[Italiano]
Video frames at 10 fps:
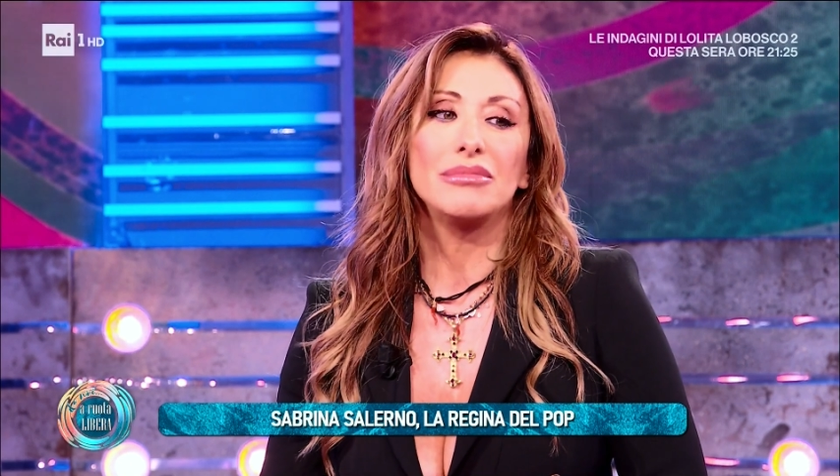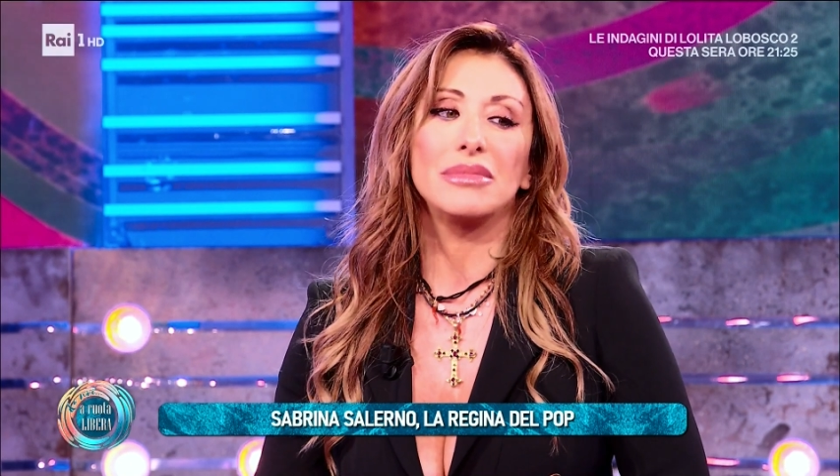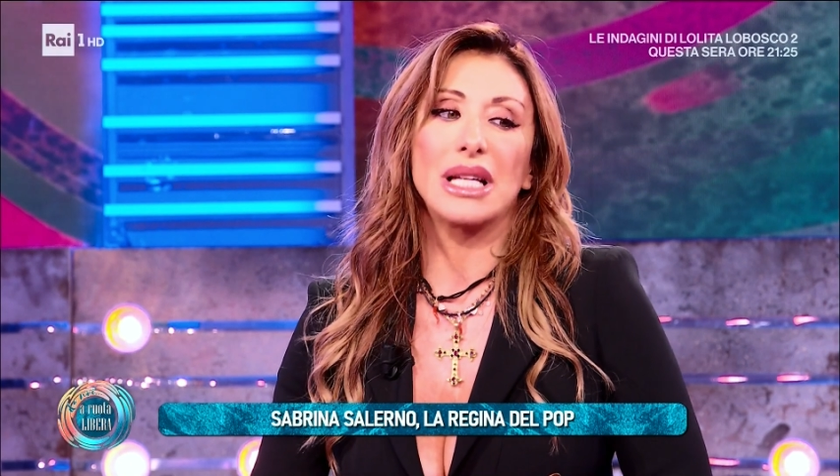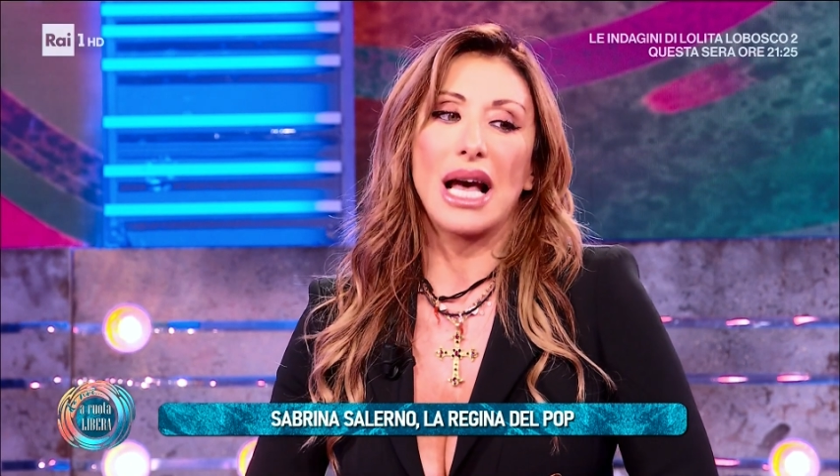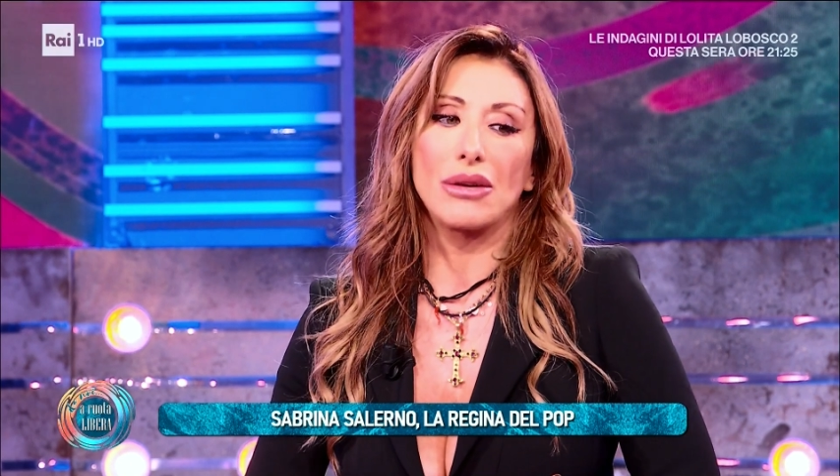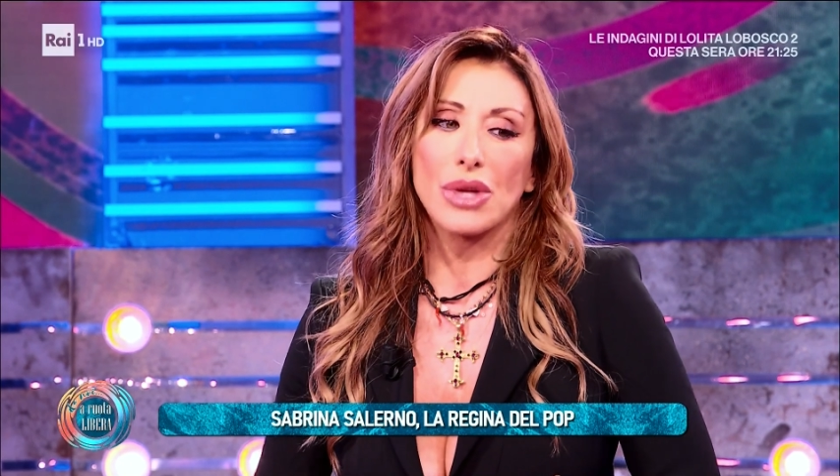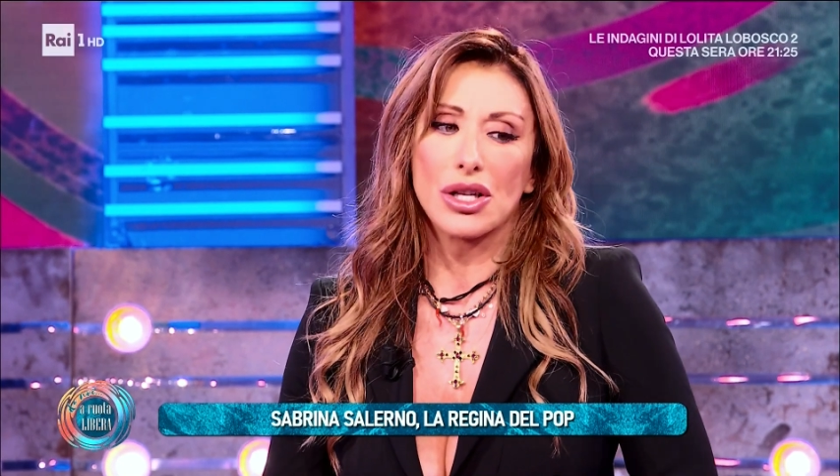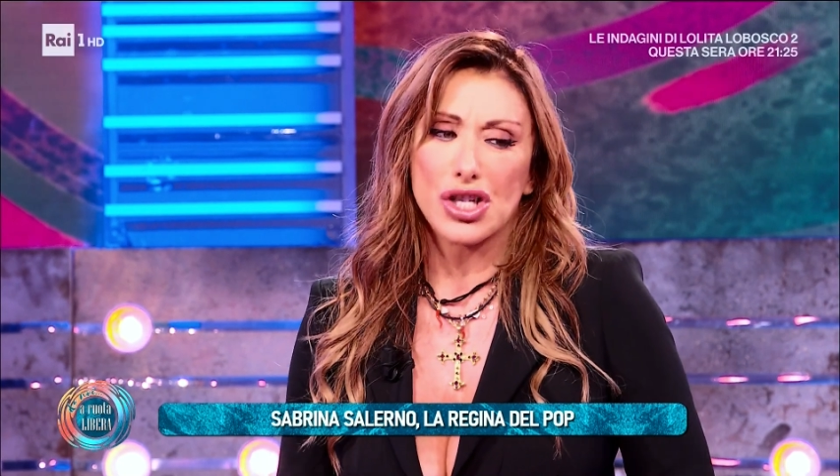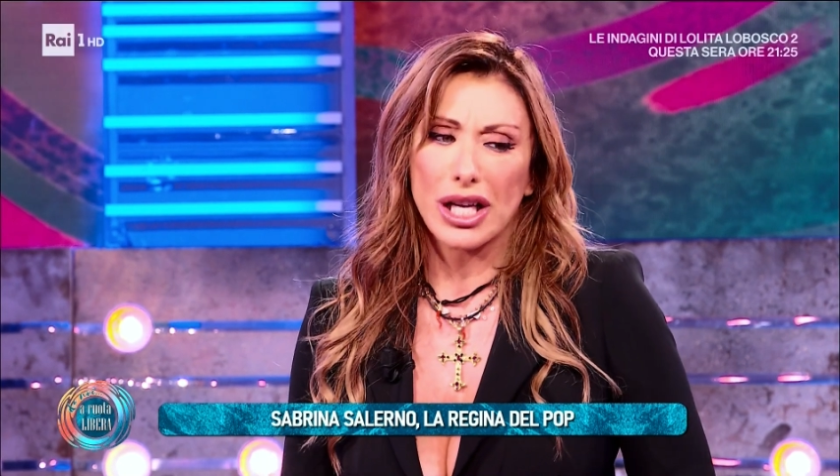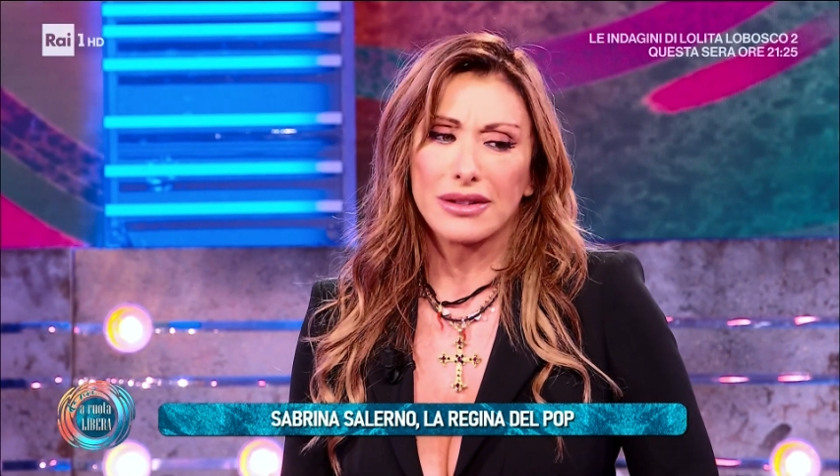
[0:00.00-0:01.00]
la, una
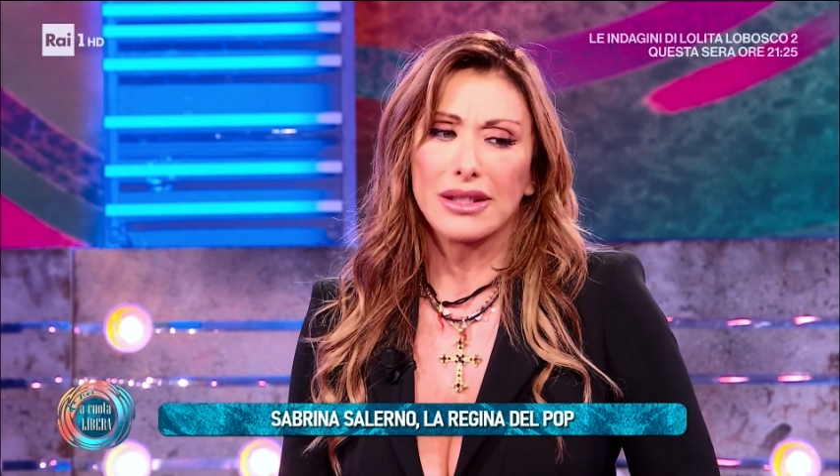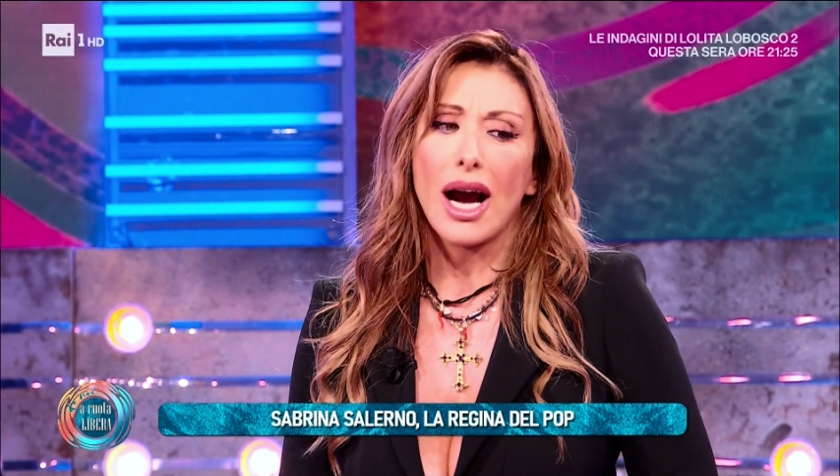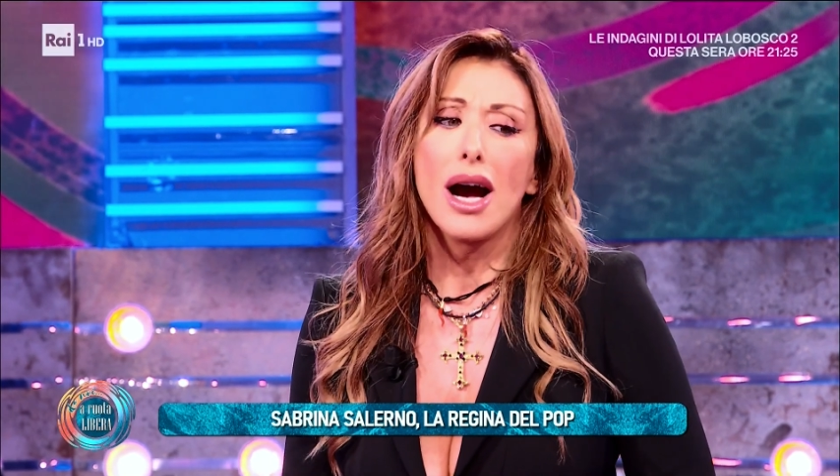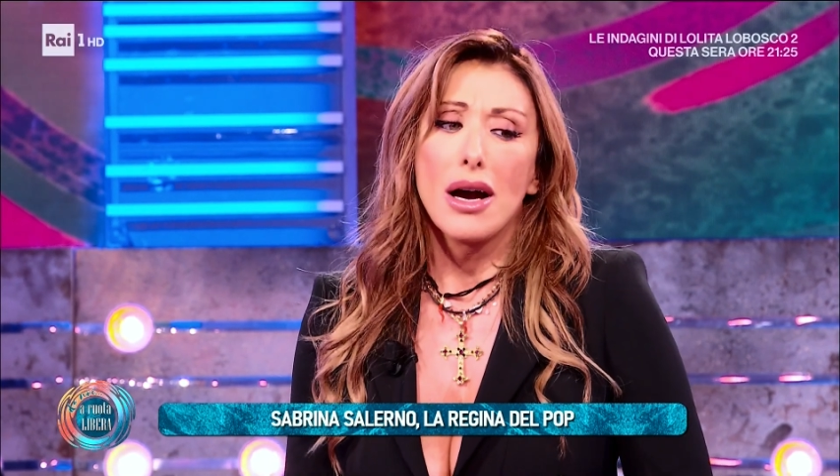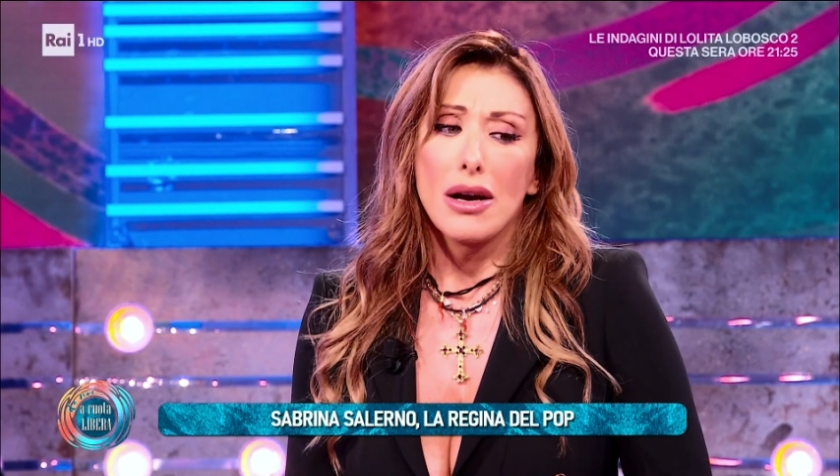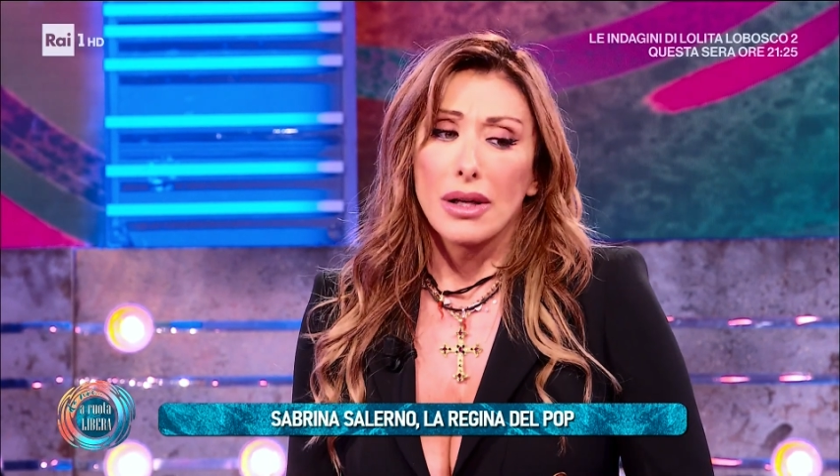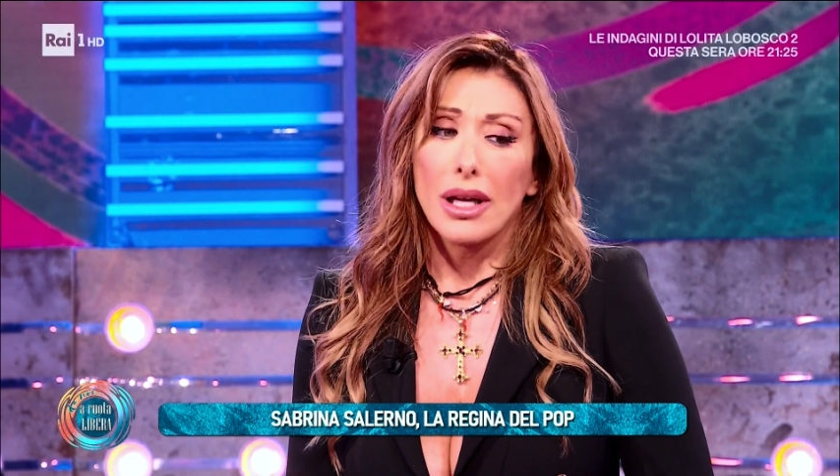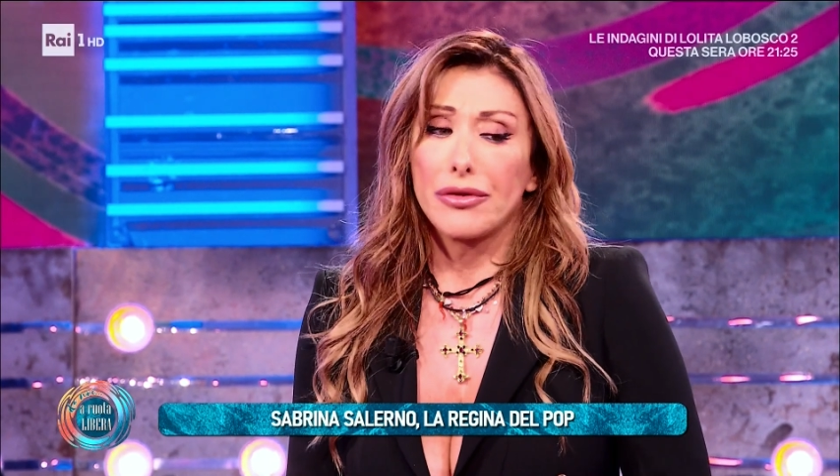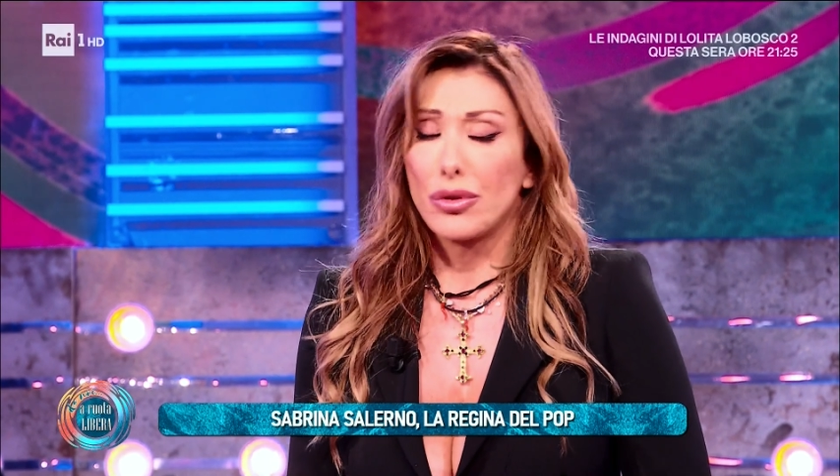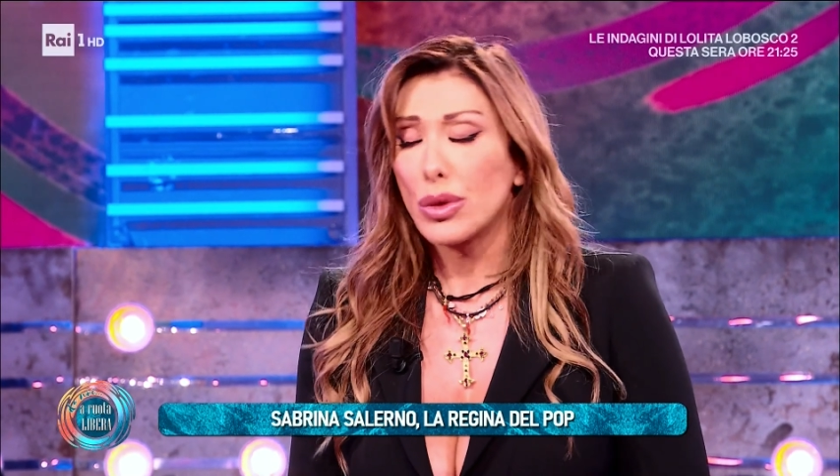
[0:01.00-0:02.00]
certa la,